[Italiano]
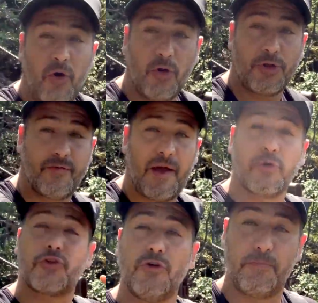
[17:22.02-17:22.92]
lo troviamo
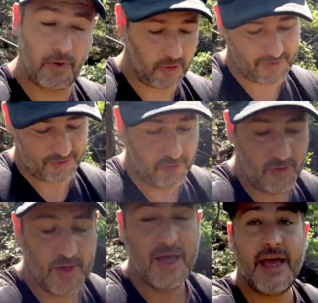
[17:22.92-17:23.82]
sul posto
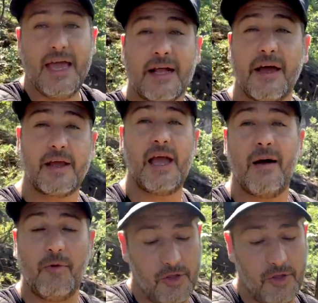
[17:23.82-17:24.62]
e creiamo le